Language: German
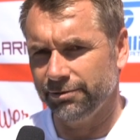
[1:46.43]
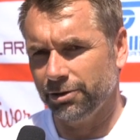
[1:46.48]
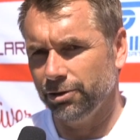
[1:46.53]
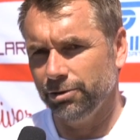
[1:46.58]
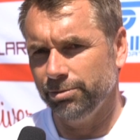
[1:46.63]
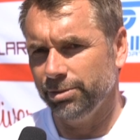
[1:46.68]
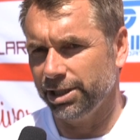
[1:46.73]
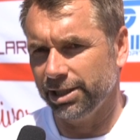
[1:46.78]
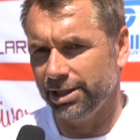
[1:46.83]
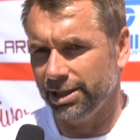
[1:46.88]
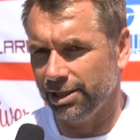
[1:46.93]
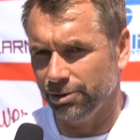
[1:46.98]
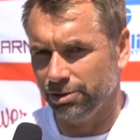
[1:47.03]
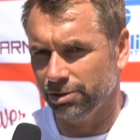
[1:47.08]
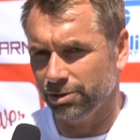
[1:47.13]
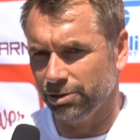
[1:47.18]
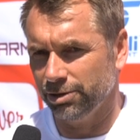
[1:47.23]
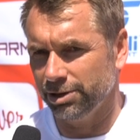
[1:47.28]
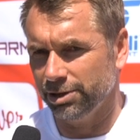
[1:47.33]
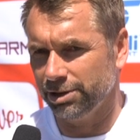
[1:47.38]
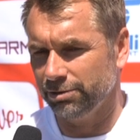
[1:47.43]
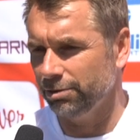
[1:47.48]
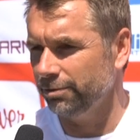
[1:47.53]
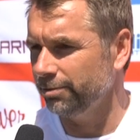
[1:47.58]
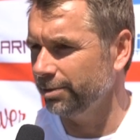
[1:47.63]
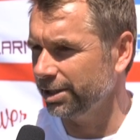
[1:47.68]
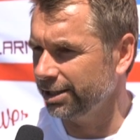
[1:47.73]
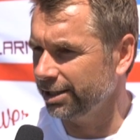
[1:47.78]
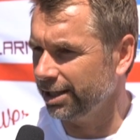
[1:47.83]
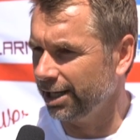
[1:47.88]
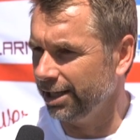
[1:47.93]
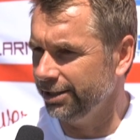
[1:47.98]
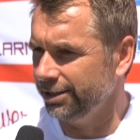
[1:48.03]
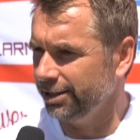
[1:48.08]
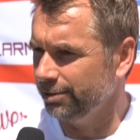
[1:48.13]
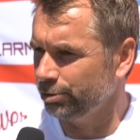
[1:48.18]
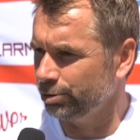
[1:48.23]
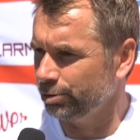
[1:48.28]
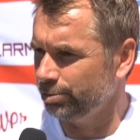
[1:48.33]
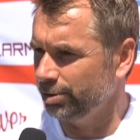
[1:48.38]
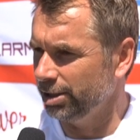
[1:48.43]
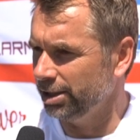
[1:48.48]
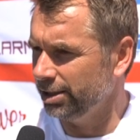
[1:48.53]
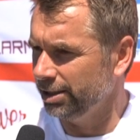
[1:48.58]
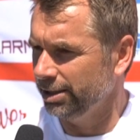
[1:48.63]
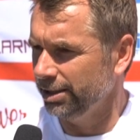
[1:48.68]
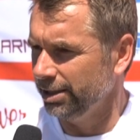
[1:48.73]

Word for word: freue ich mich genauso, jetzt, wenn wir gegen Heidenheim spielen.